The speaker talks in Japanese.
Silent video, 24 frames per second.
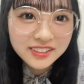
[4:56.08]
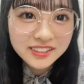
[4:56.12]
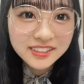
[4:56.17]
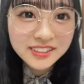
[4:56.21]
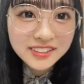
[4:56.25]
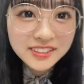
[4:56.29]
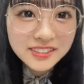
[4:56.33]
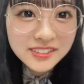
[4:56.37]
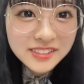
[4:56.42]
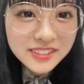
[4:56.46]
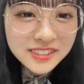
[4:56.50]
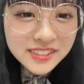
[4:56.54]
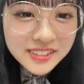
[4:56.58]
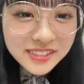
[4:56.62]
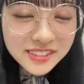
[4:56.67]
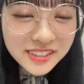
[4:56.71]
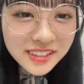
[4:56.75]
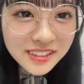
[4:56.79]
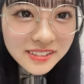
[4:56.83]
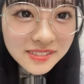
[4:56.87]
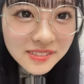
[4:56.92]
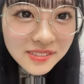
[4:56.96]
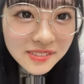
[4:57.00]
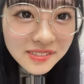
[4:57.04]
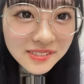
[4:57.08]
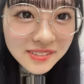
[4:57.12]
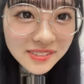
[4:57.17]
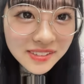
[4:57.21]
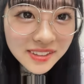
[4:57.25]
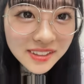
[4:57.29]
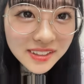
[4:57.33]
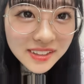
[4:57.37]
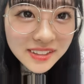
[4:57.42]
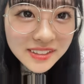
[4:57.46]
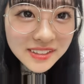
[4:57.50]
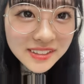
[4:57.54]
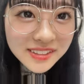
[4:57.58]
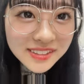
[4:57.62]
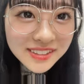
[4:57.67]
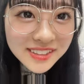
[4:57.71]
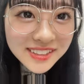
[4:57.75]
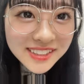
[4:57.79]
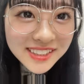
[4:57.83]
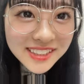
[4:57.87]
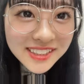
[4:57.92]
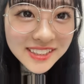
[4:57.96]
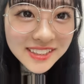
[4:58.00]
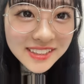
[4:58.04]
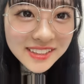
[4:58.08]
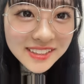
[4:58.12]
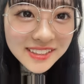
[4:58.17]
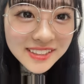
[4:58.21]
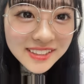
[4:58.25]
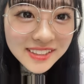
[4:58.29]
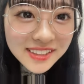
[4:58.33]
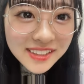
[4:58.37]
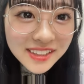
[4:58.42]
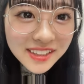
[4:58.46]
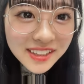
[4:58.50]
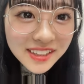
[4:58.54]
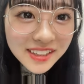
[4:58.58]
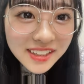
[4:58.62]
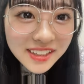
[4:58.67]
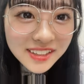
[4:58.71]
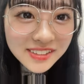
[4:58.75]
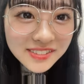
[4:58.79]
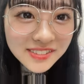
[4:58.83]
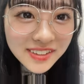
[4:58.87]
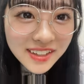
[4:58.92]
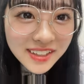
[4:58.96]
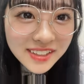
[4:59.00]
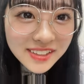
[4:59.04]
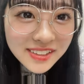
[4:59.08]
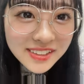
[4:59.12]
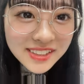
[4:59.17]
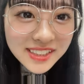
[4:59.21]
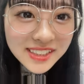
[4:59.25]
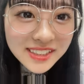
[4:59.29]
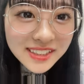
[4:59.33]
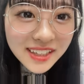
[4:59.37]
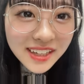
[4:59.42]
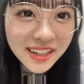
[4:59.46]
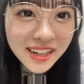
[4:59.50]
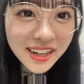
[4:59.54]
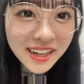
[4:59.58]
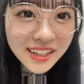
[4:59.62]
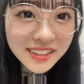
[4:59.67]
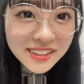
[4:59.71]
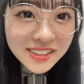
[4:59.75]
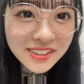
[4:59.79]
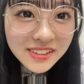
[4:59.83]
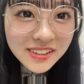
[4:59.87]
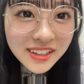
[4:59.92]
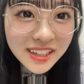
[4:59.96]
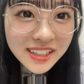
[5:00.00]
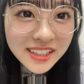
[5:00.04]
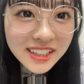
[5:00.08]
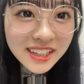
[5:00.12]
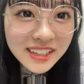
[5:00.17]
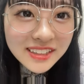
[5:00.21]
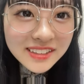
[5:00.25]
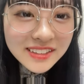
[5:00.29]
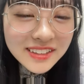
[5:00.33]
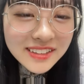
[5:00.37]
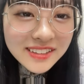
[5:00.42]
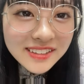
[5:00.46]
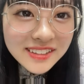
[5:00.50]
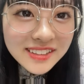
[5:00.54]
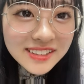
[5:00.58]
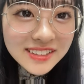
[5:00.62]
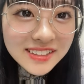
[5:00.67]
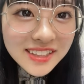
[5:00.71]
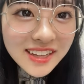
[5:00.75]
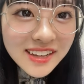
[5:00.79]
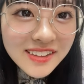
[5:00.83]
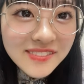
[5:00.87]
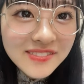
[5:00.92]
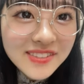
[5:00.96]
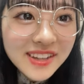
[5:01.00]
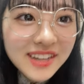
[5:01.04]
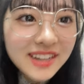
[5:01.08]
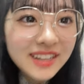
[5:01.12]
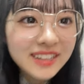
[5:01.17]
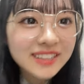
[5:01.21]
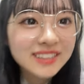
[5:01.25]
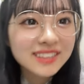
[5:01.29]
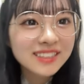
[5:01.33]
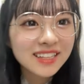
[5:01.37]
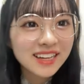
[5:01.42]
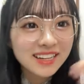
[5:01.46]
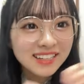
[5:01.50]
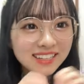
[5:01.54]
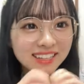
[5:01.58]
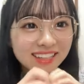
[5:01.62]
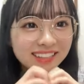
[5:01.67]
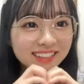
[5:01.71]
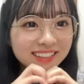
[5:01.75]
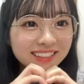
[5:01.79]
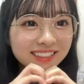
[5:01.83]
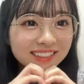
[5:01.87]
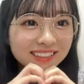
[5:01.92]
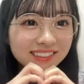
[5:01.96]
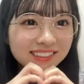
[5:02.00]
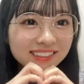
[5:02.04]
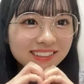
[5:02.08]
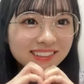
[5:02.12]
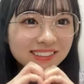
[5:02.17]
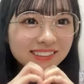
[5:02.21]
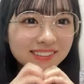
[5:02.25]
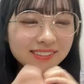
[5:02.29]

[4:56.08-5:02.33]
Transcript: それすらも分かんなくなっちゃったあよしさんハートありがとうございますありがとう